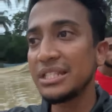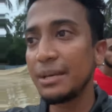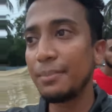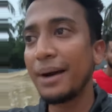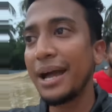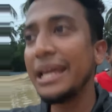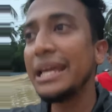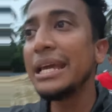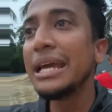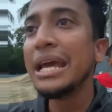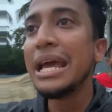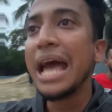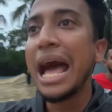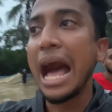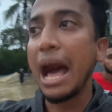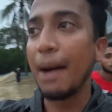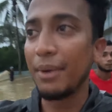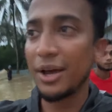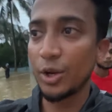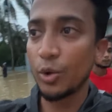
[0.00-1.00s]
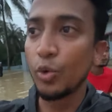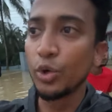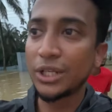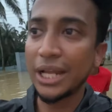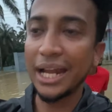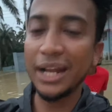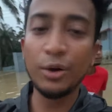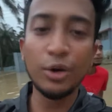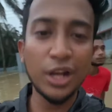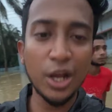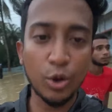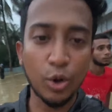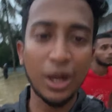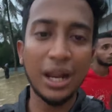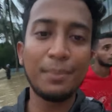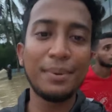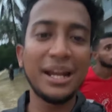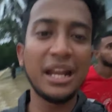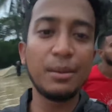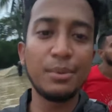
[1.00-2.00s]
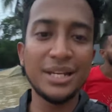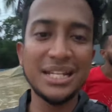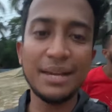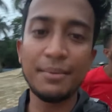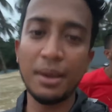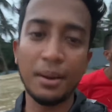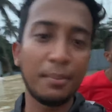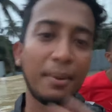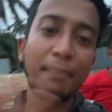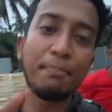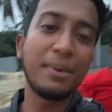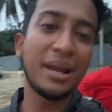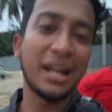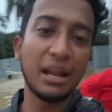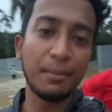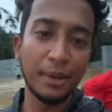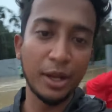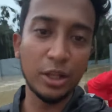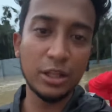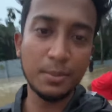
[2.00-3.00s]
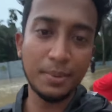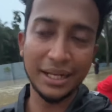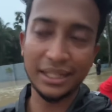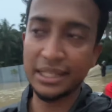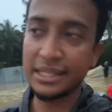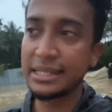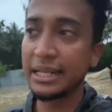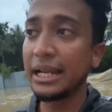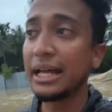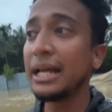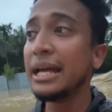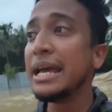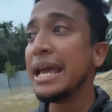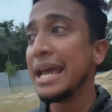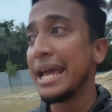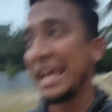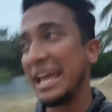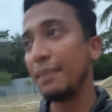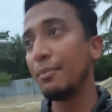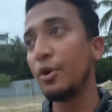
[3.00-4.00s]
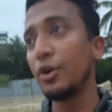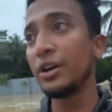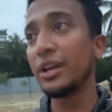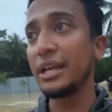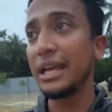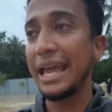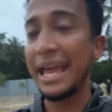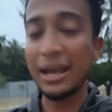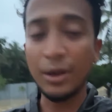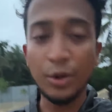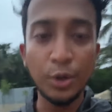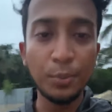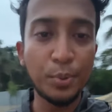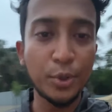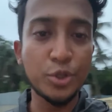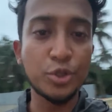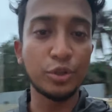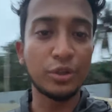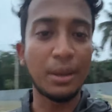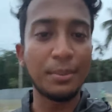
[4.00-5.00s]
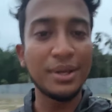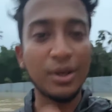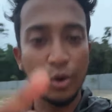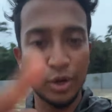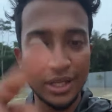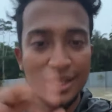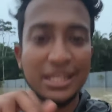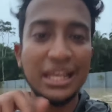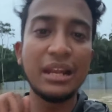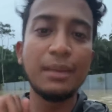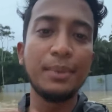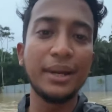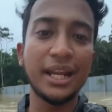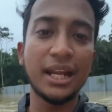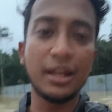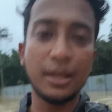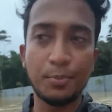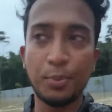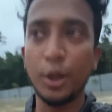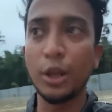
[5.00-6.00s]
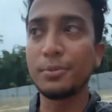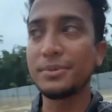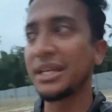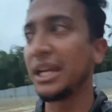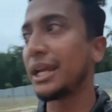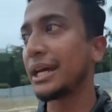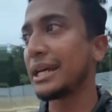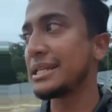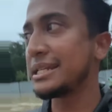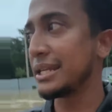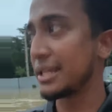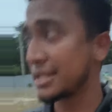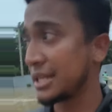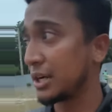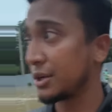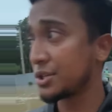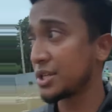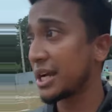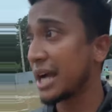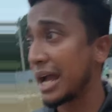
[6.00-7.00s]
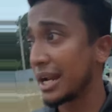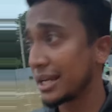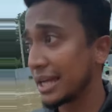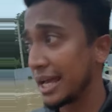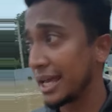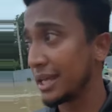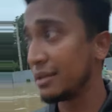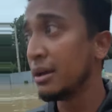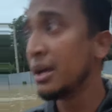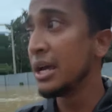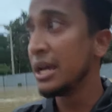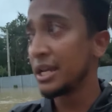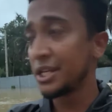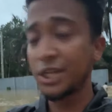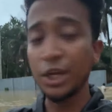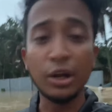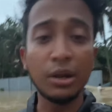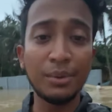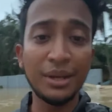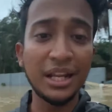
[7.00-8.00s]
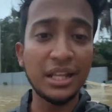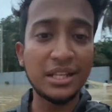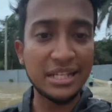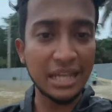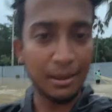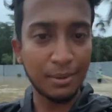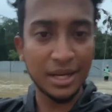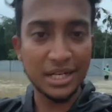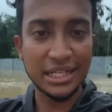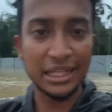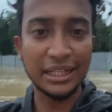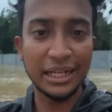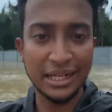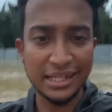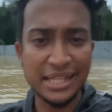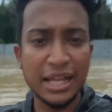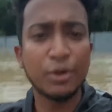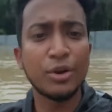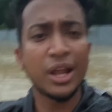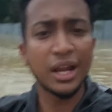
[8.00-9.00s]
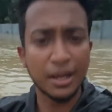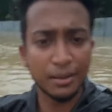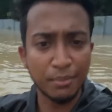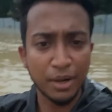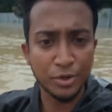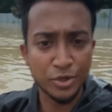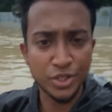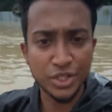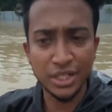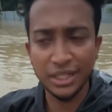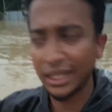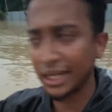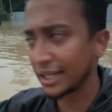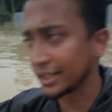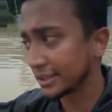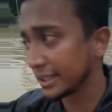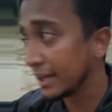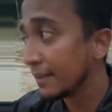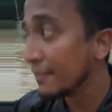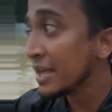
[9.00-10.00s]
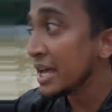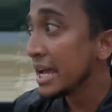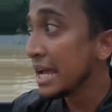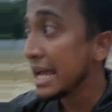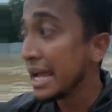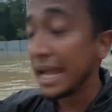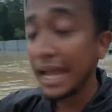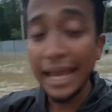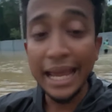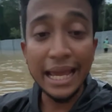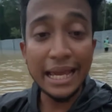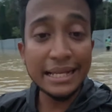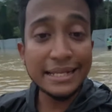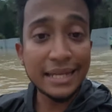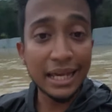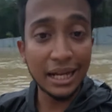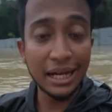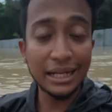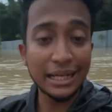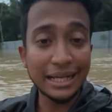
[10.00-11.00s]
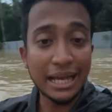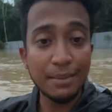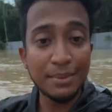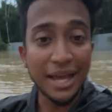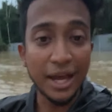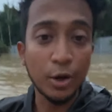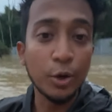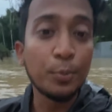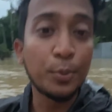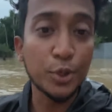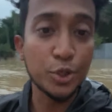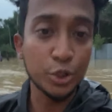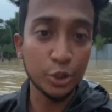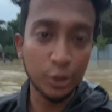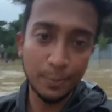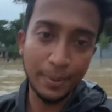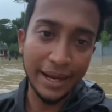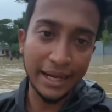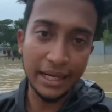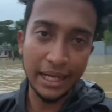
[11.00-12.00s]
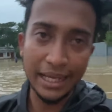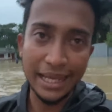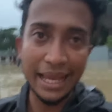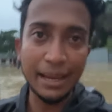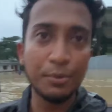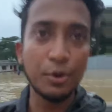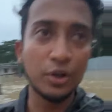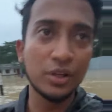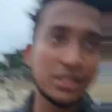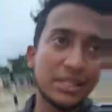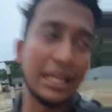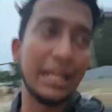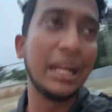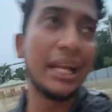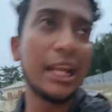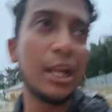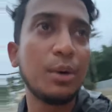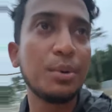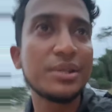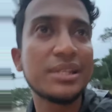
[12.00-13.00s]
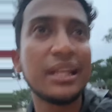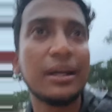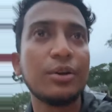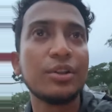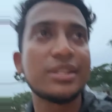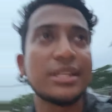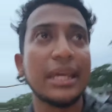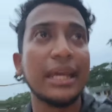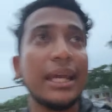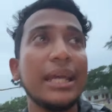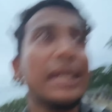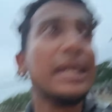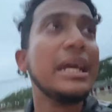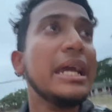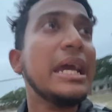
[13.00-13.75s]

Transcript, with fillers: যে ভাই আমার উঠানে হলে গলা পানির বেশি আমি আর বাপ মানে না বেরোতে পারতেছি না এবং এখন পর্যন্ত আমি অনেক সেলিব্রিটির এই পলব সেটাকে চিনেছি সেটা হচ্ছে গান গায়ে শিরোনামিনে জিয়া ভাইয়ের সাথে এটা আরও নানান মানুষের সাথে এটা আছে এই ছেলেটাকে আমি এখন পর্যন্ত পাই নাই এবং সিলেটের অবস্থা হচ্ছে